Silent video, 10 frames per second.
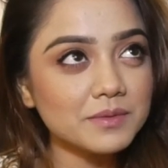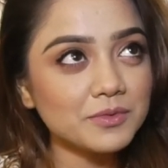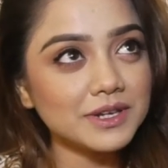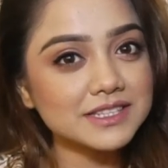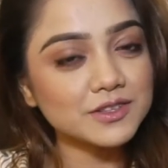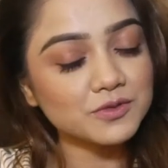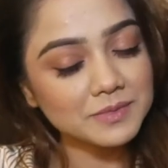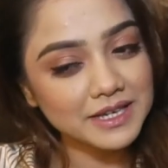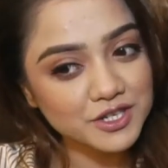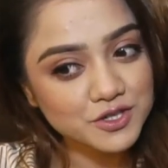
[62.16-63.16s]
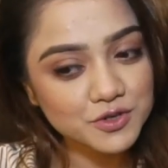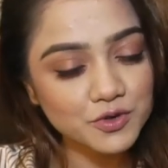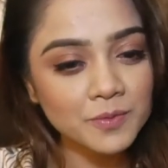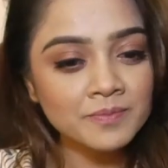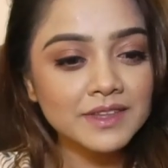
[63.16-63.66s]
আমি বলেছি তুমি
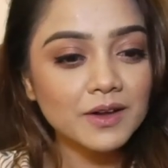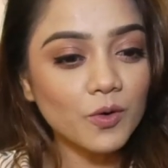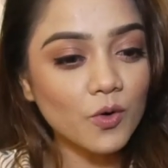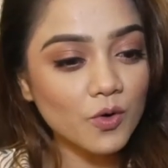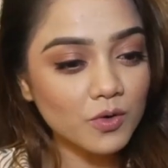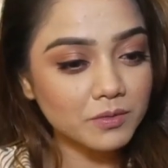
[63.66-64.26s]
এসো ও